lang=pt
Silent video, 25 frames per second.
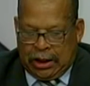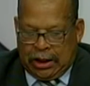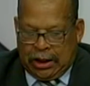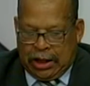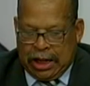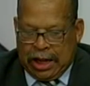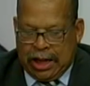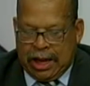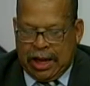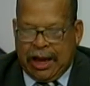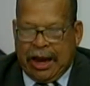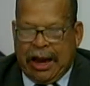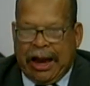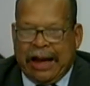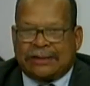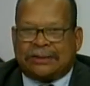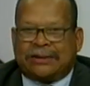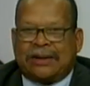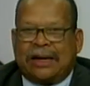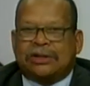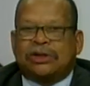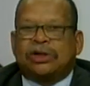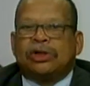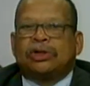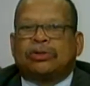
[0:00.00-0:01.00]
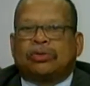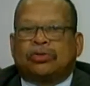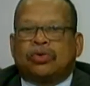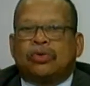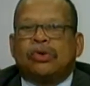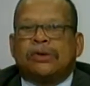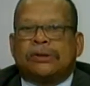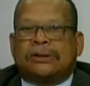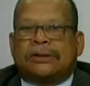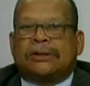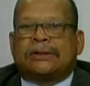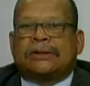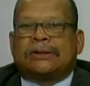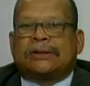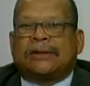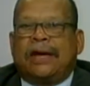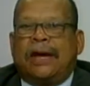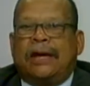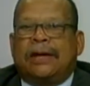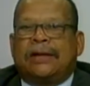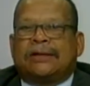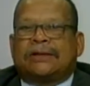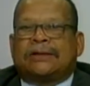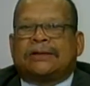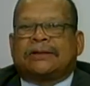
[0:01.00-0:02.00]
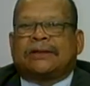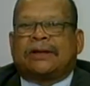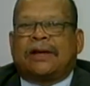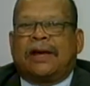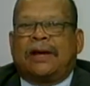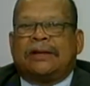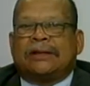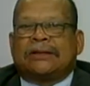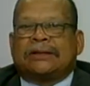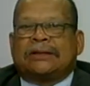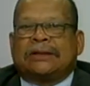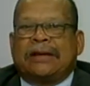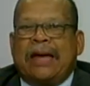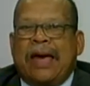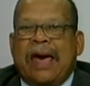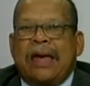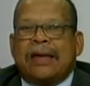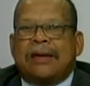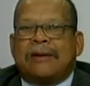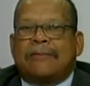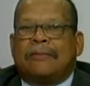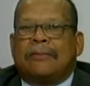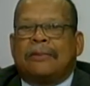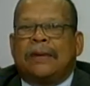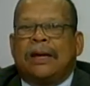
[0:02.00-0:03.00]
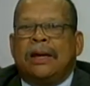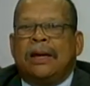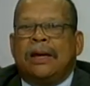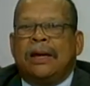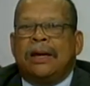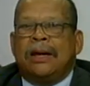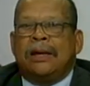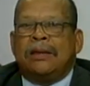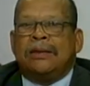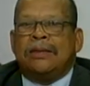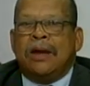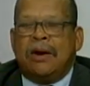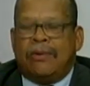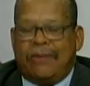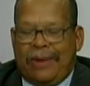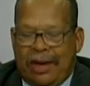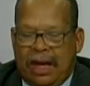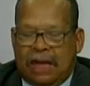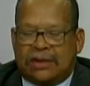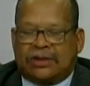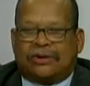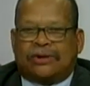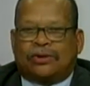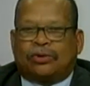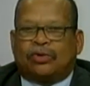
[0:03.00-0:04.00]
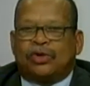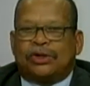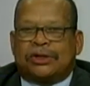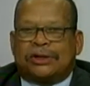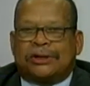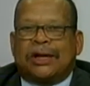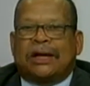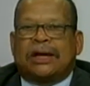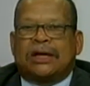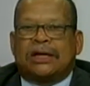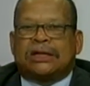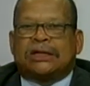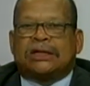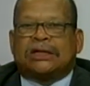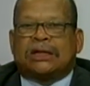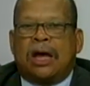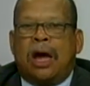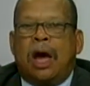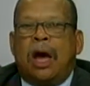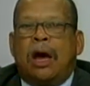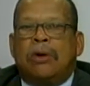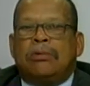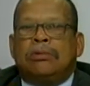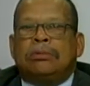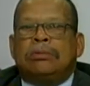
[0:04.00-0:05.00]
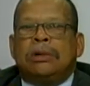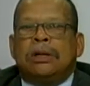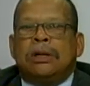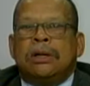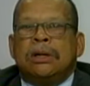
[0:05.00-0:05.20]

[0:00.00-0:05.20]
é, as atitudes que eles, que eles têm não é atitude de cristão,